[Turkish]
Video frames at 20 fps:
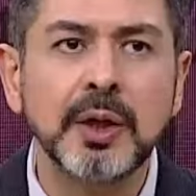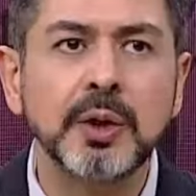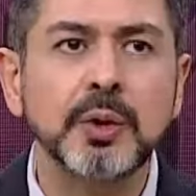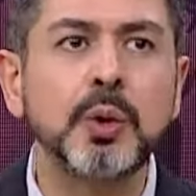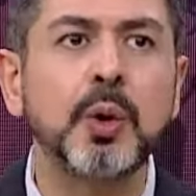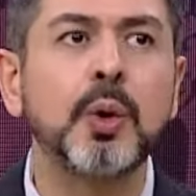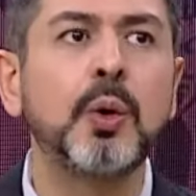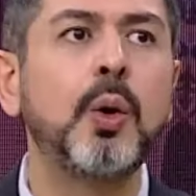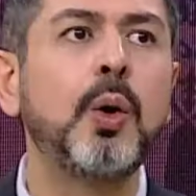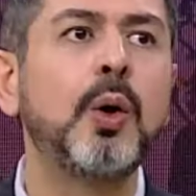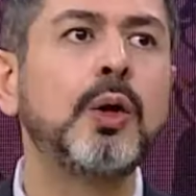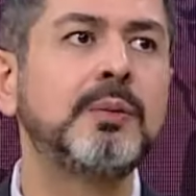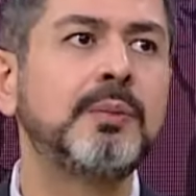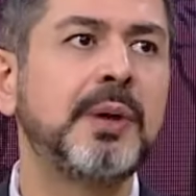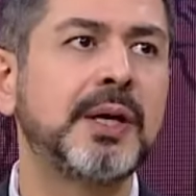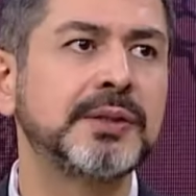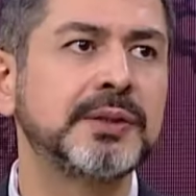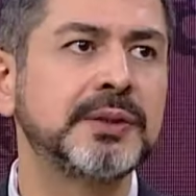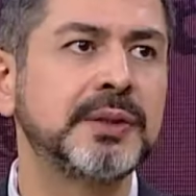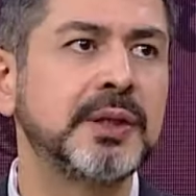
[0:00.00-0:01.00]
Yok
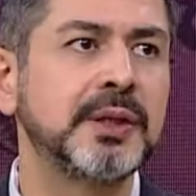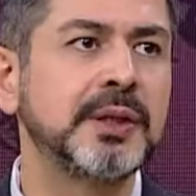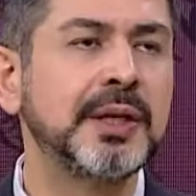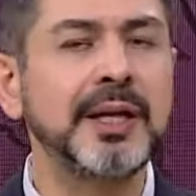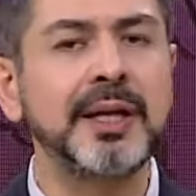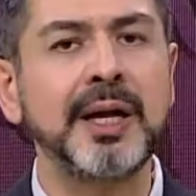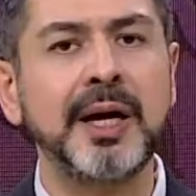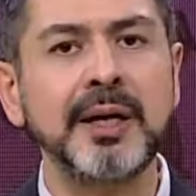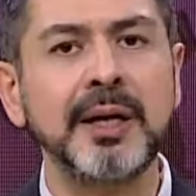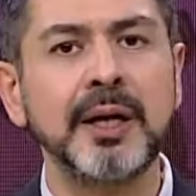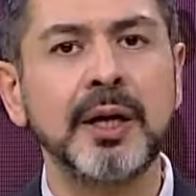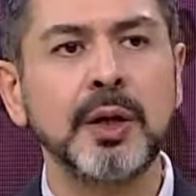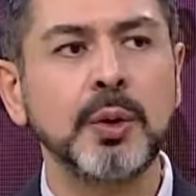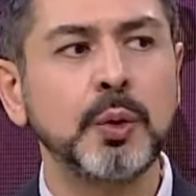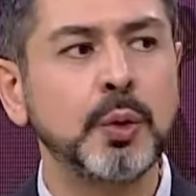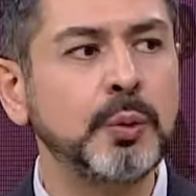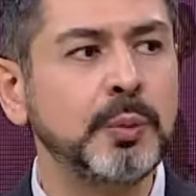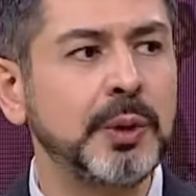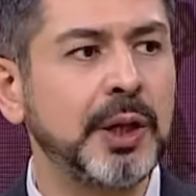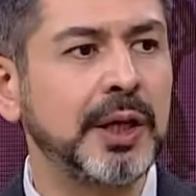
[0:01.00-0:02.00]
olmaz. Neden?
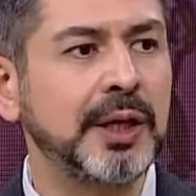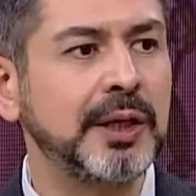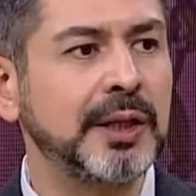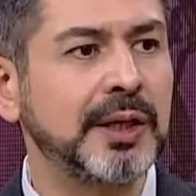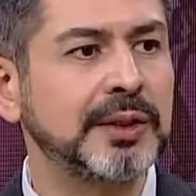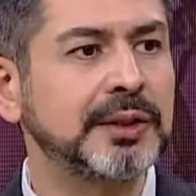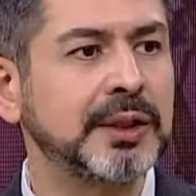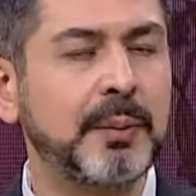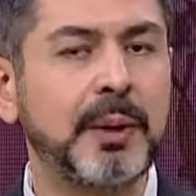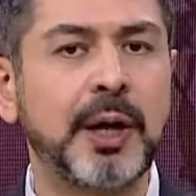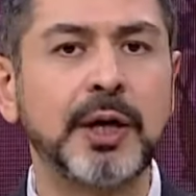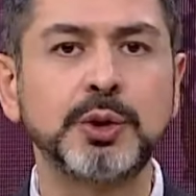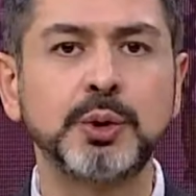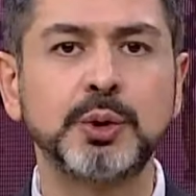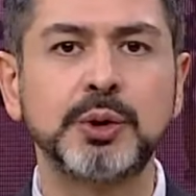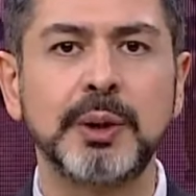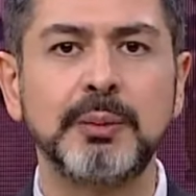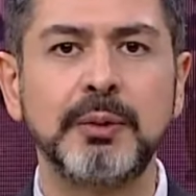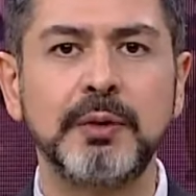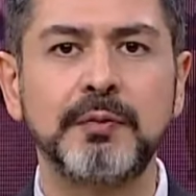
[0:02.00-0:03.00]
Umre'ye gidersem hac
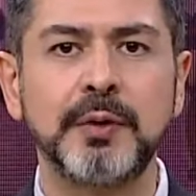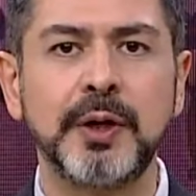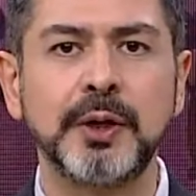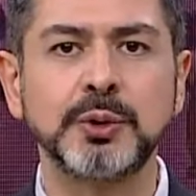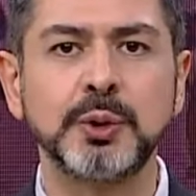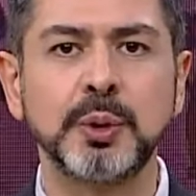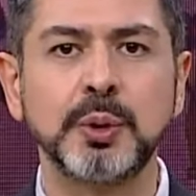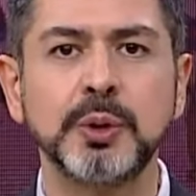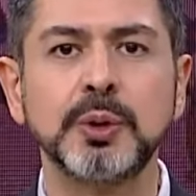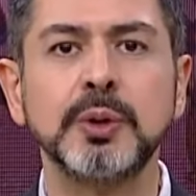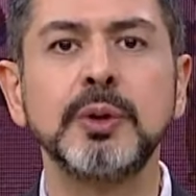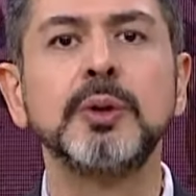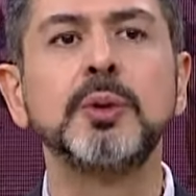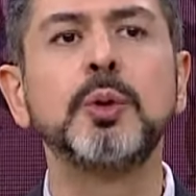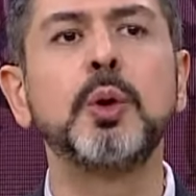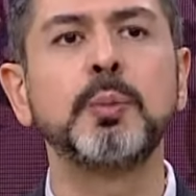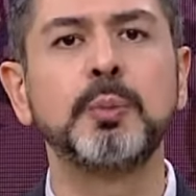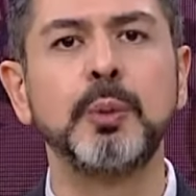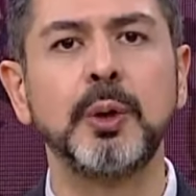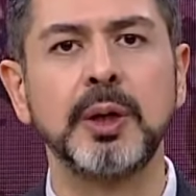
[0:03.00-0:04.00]
üzerime farz olur.
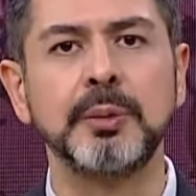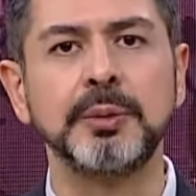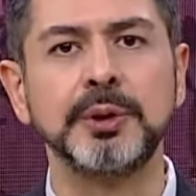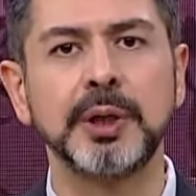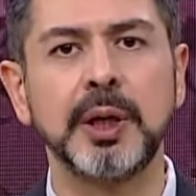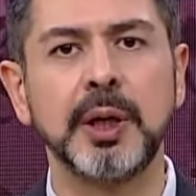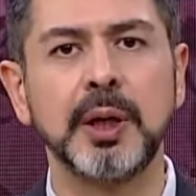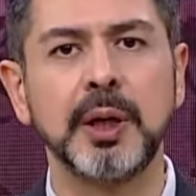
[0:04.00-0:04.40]
Yok böyle bir şey.